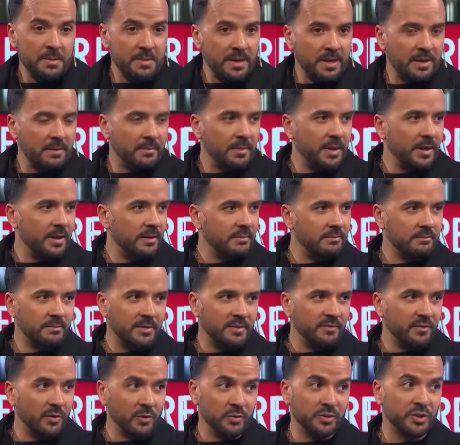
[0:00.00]
me,
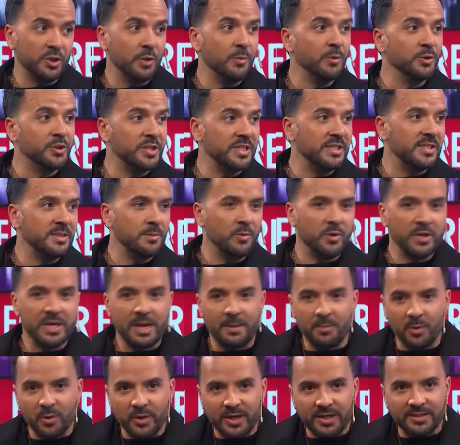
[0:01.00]
influenció muchísimo.
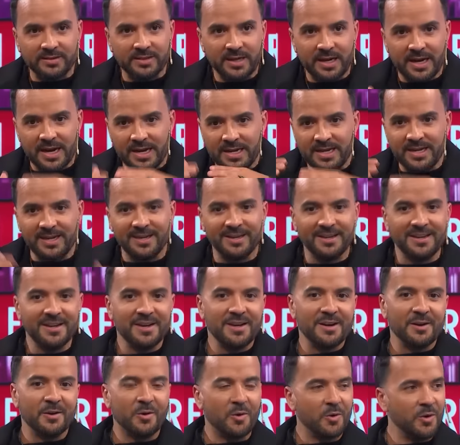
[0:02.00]
Ya poder estar ahí
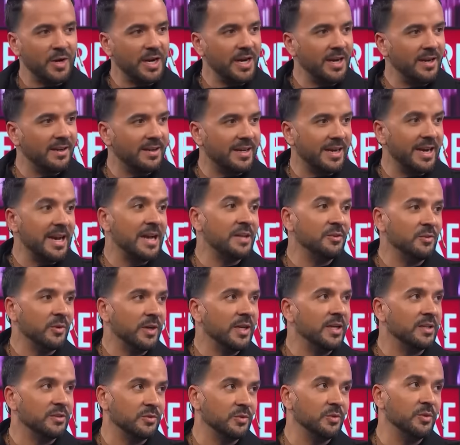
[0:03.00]
con él creando en
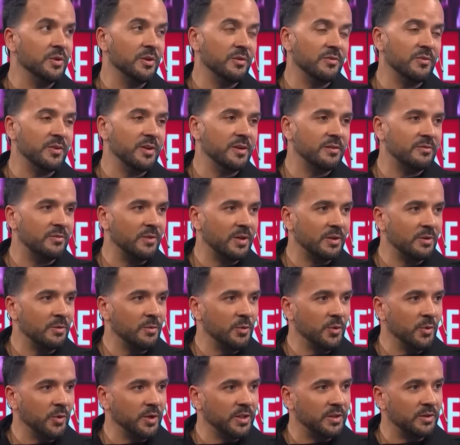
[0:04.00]
el estudio fue, fue algo
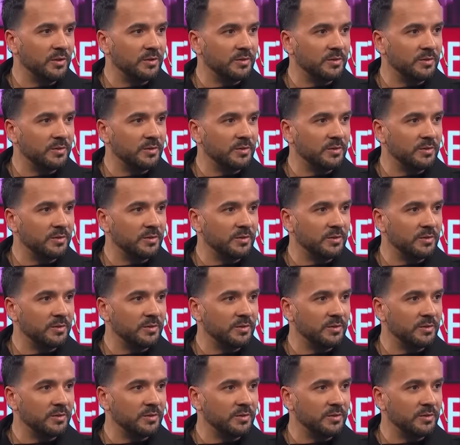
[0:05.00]
muy bueno A ver